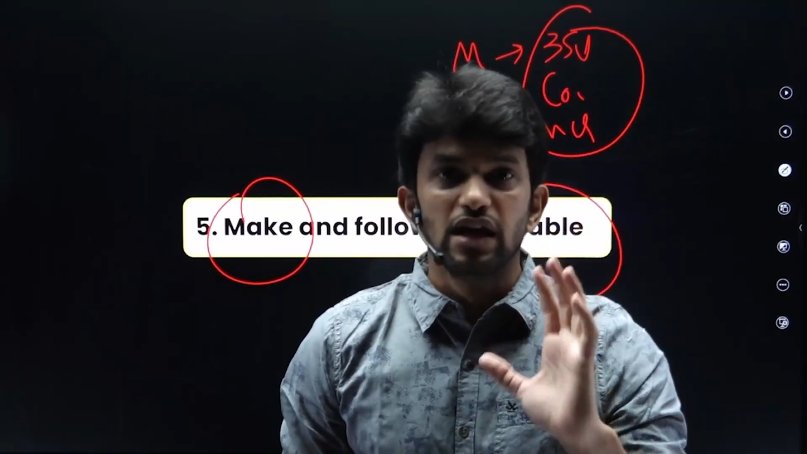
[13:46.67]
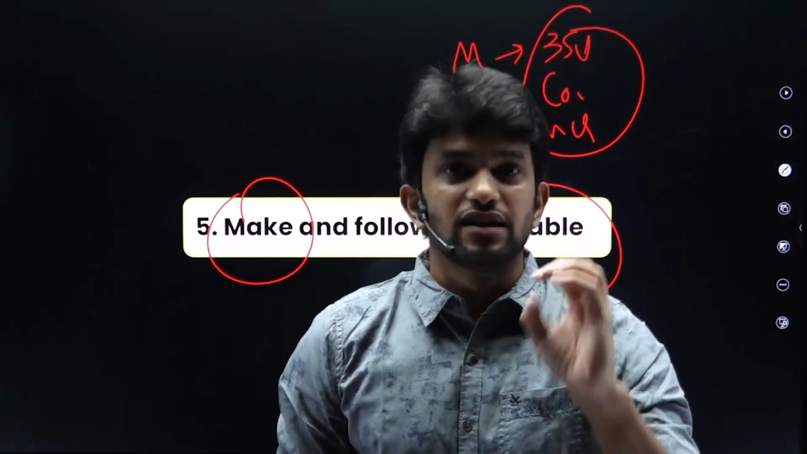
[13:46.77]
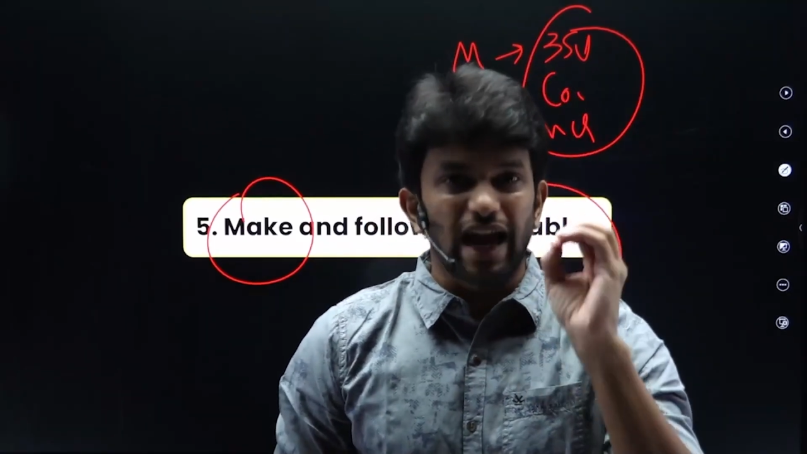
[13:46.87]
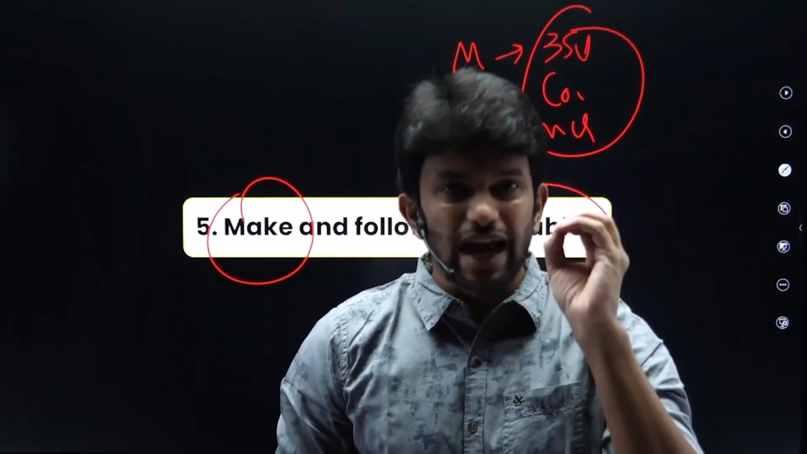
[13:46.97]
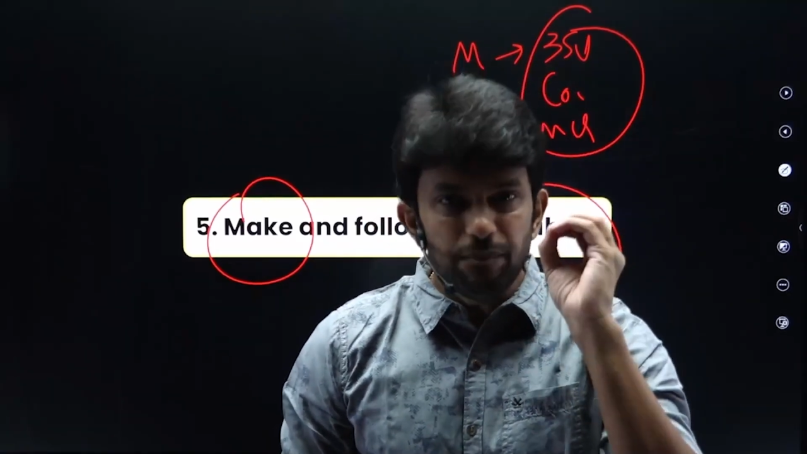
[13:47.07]

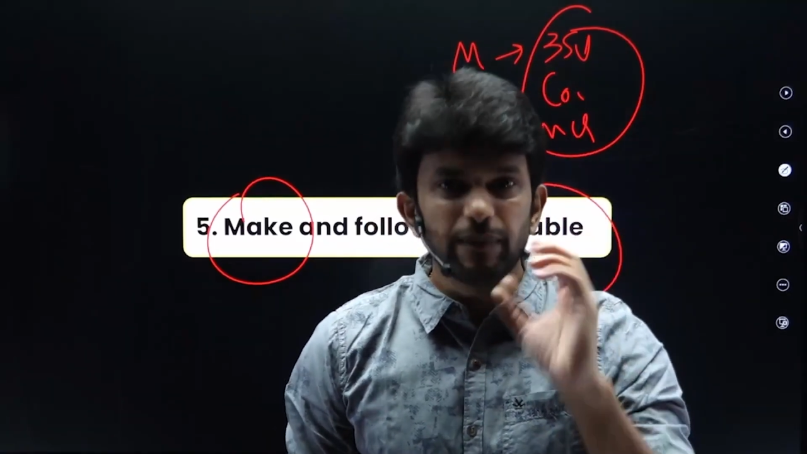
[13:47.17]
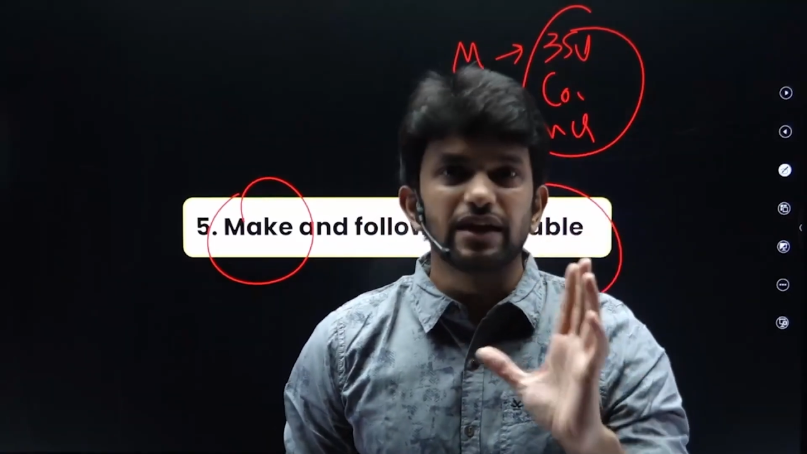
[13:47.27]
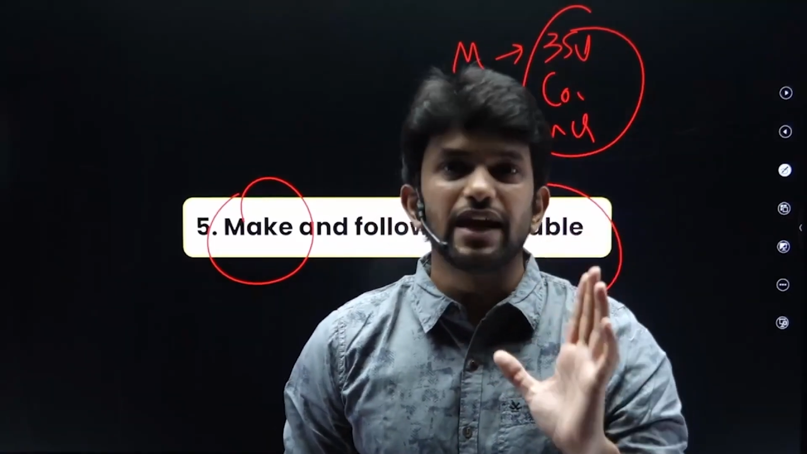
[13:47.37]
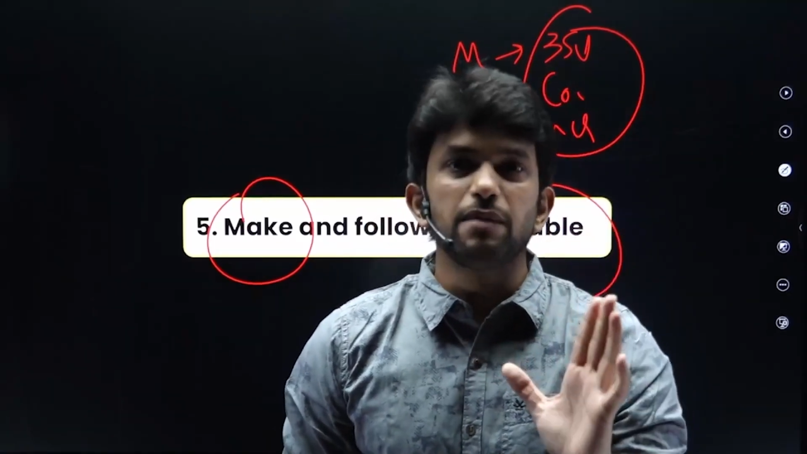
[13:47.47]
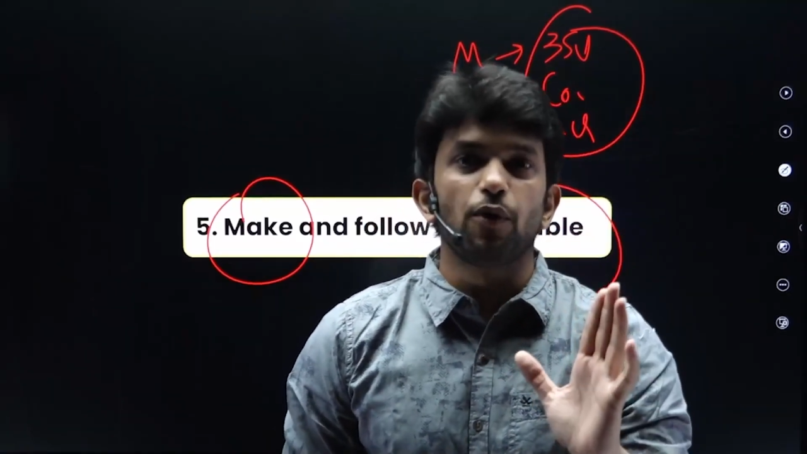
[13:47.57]
டைம் டேபிள்
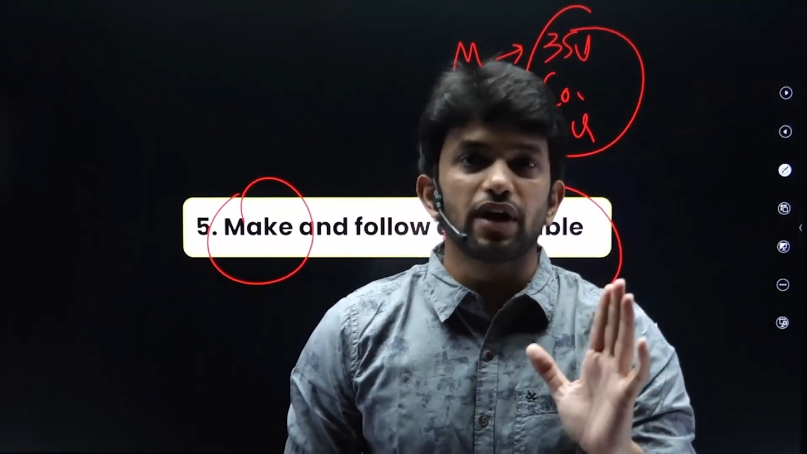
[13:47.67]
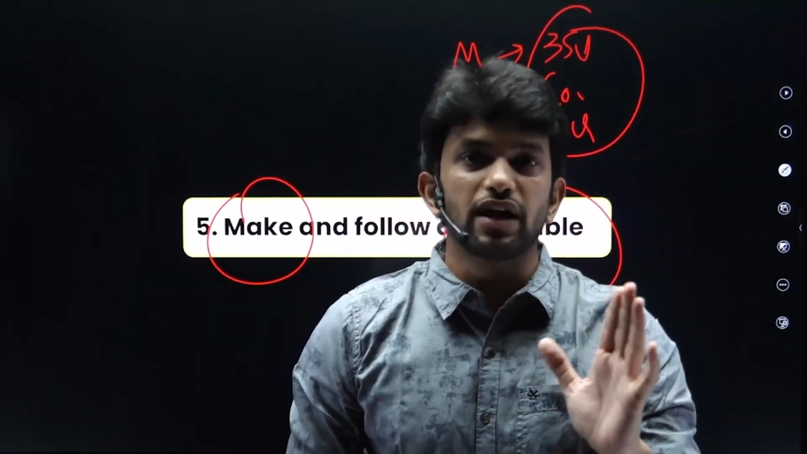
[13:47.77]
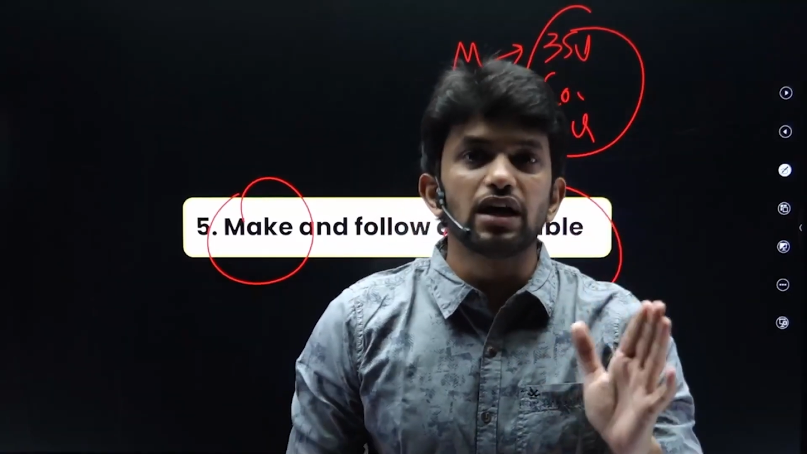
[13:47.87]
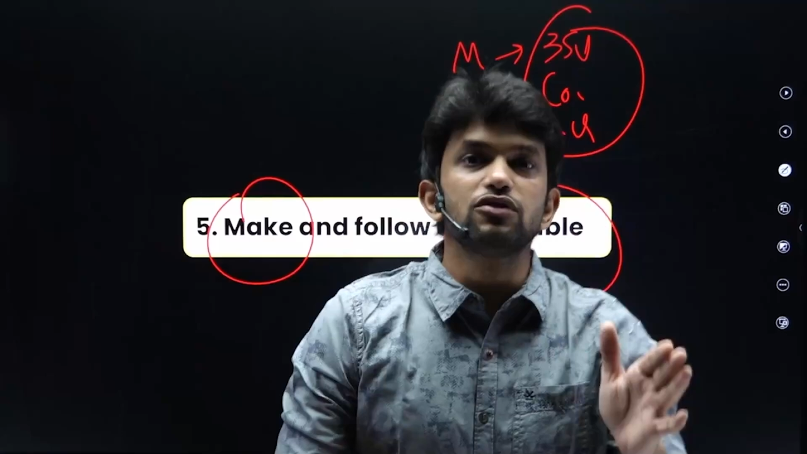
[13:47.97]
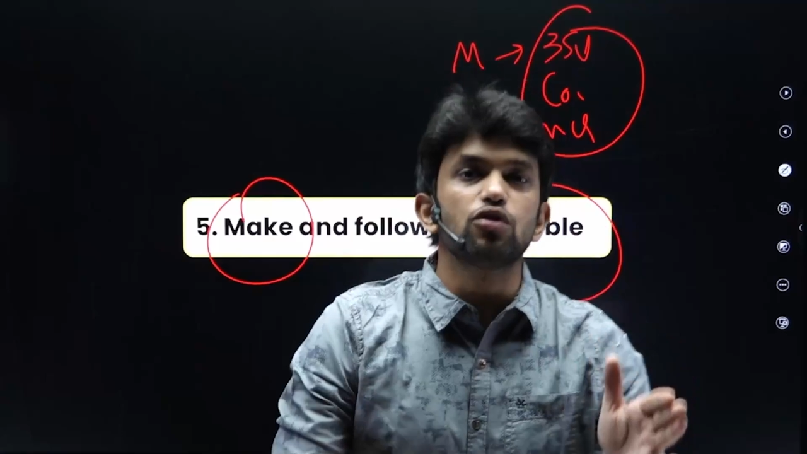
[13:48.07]
ஏன் இம்பார்ட்டன்ட்னா அது வந்து